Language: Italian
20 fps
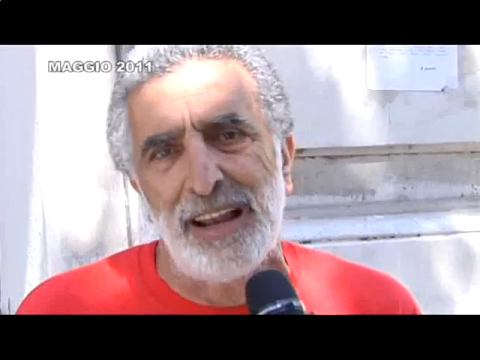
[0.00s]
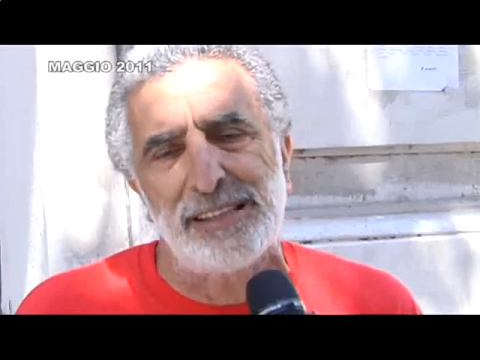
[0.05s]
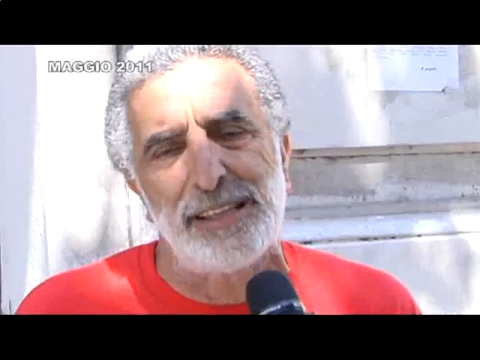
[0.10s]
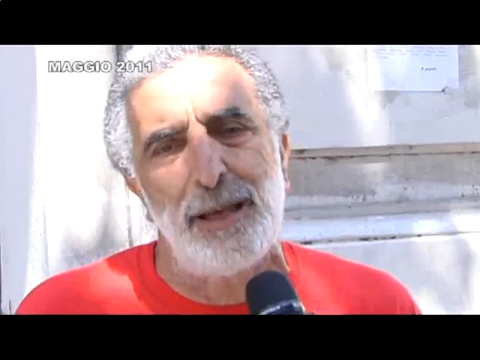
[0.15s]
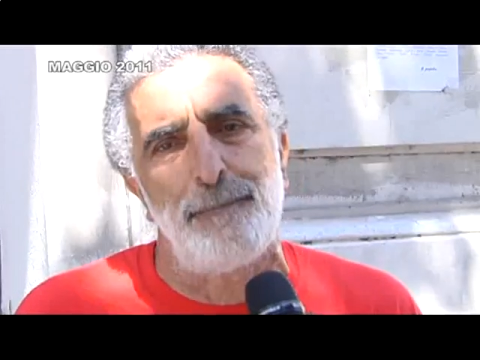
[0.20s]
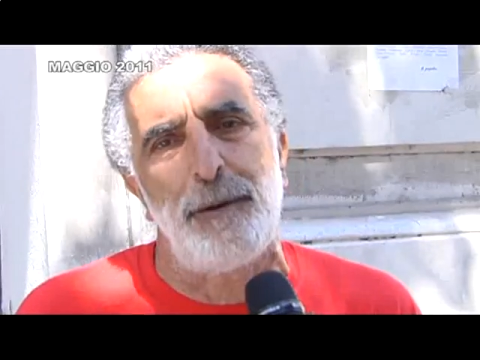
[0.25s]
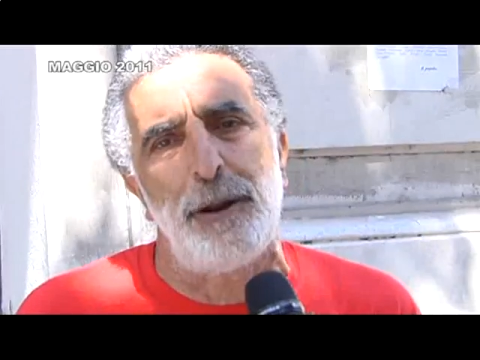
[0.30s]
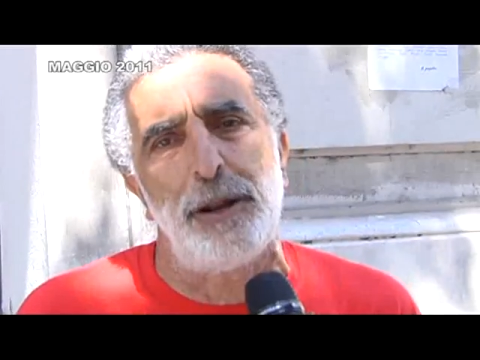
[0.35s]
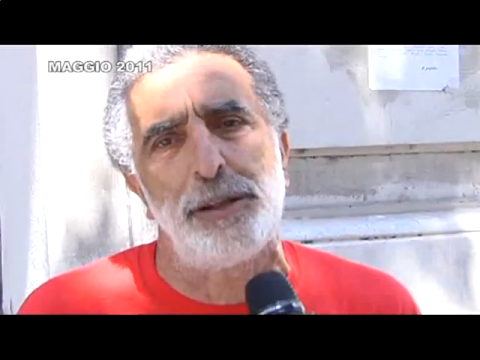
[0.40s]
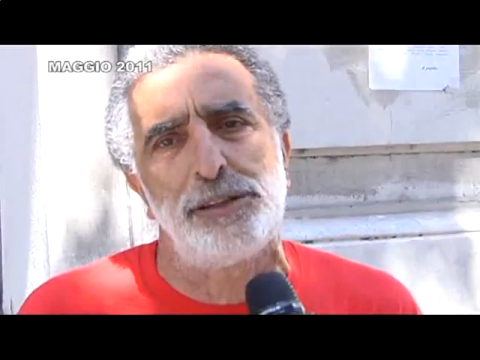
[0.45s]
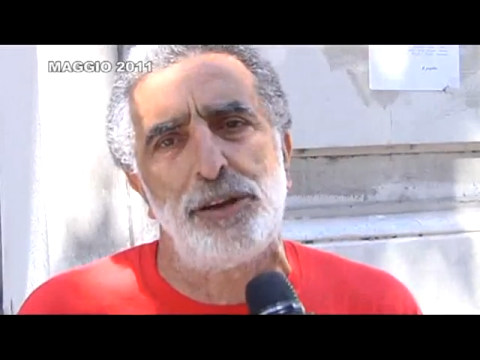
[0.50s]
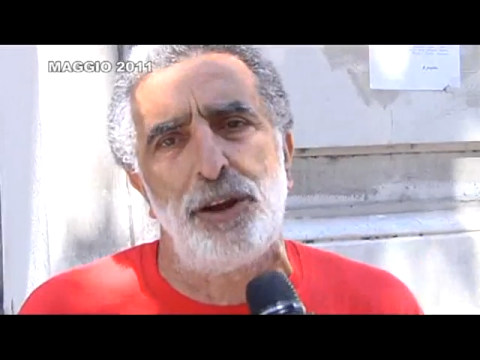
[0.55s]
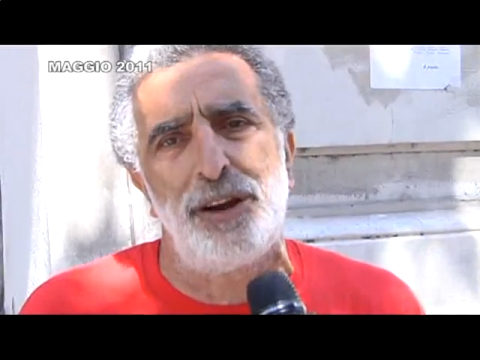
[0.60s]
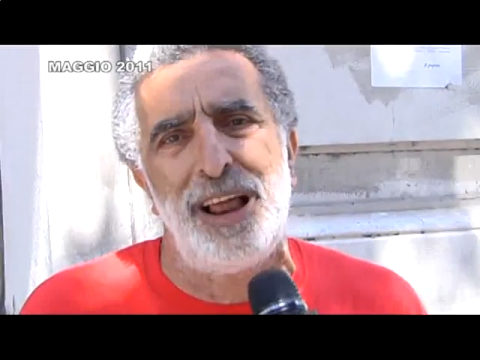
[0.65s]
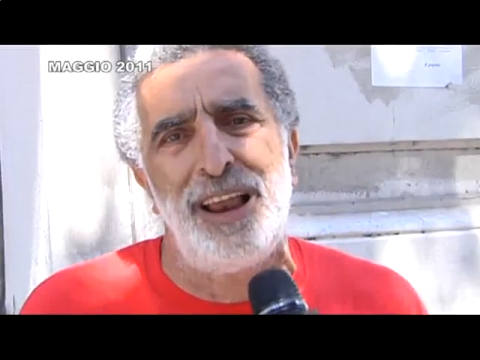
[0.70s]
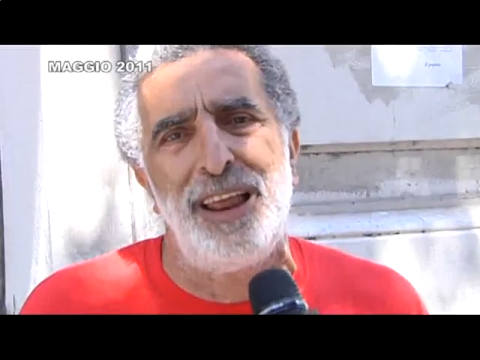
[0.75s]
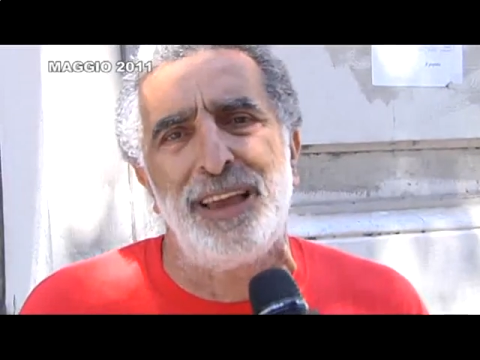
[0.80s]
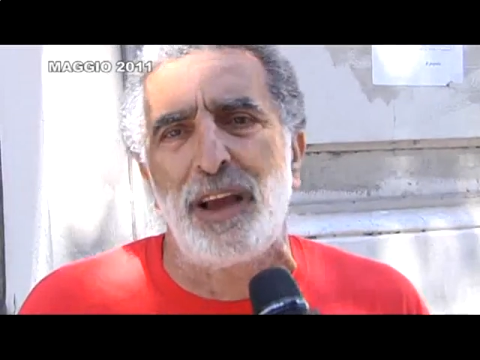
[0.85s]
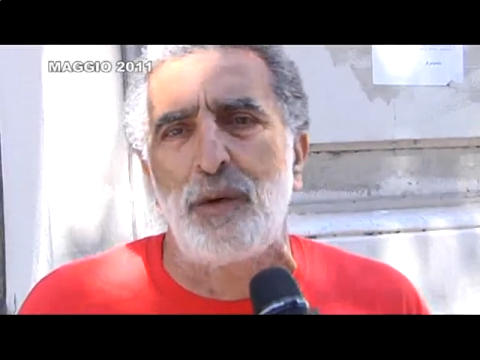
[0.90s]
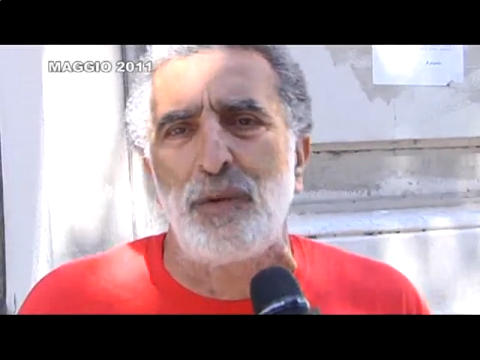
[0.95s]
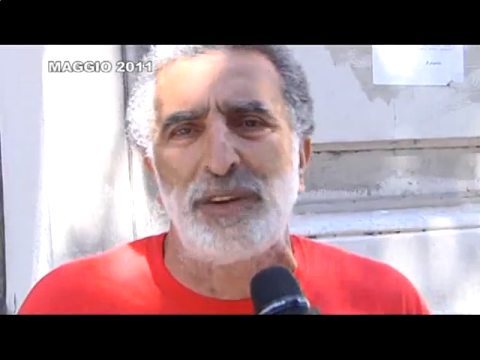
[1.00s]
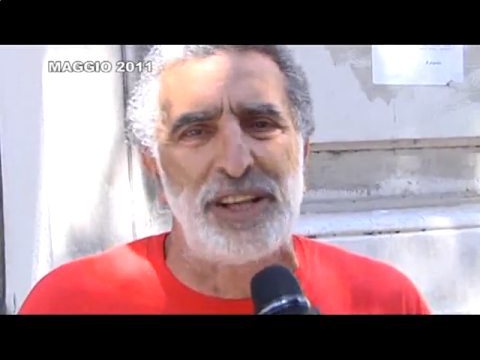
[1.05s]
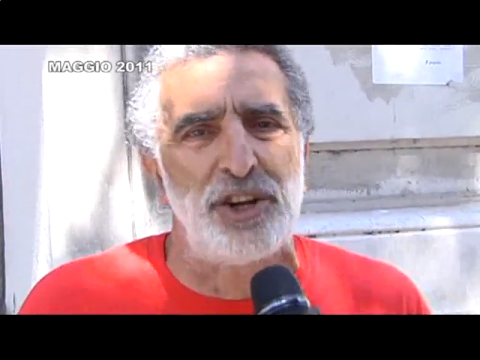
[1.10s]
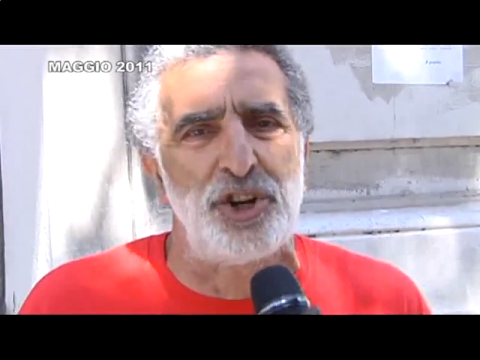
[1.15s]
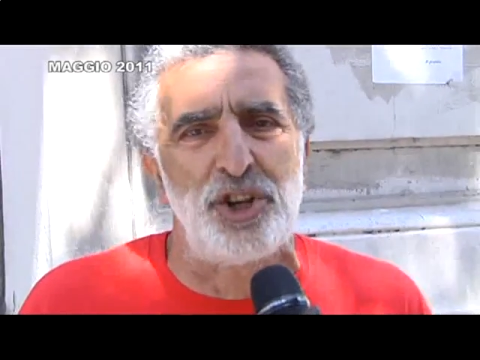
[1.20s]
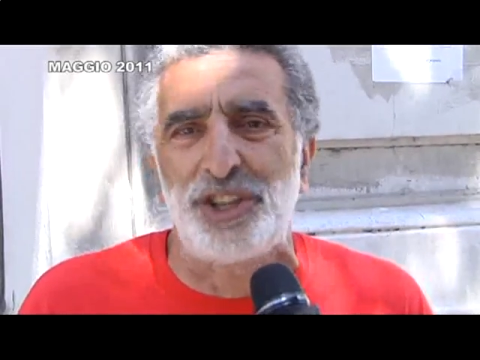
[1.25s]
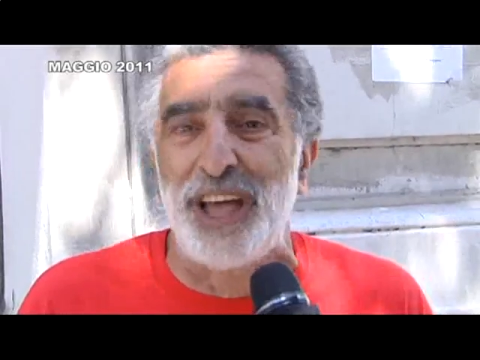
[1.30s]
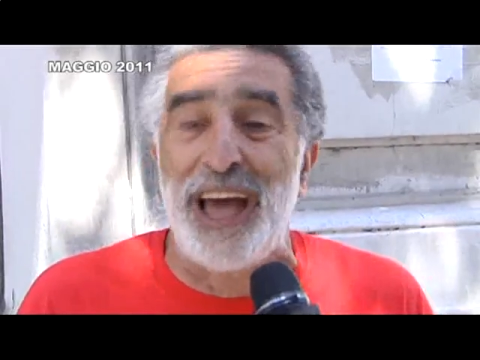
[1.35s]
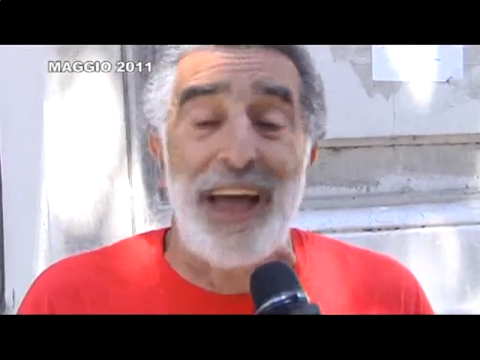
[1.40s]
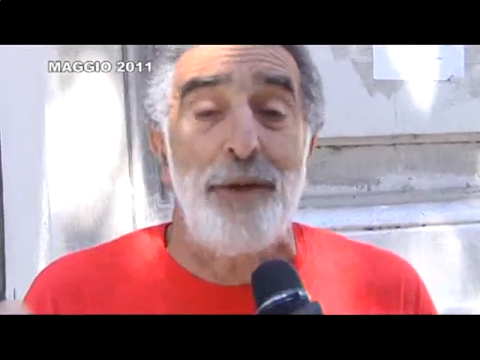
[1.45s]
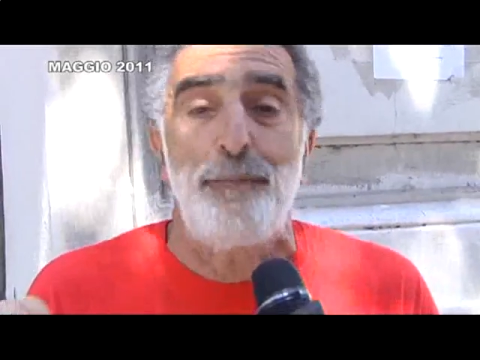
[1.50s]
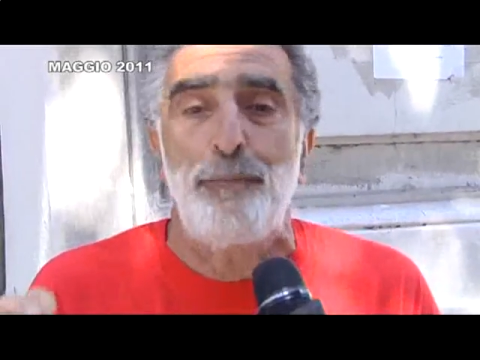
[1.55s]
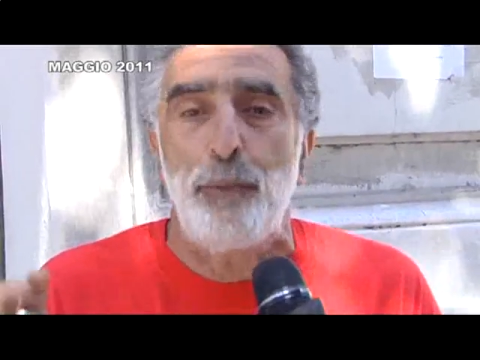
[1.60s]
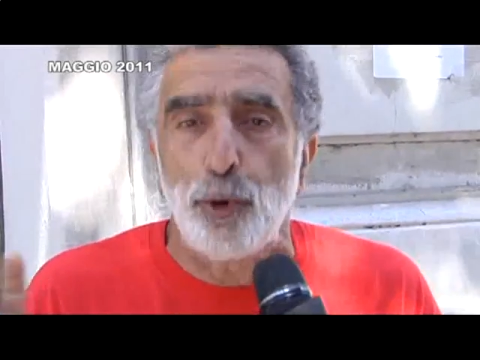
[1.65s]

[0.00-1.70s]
alla stampa nazionale che questa città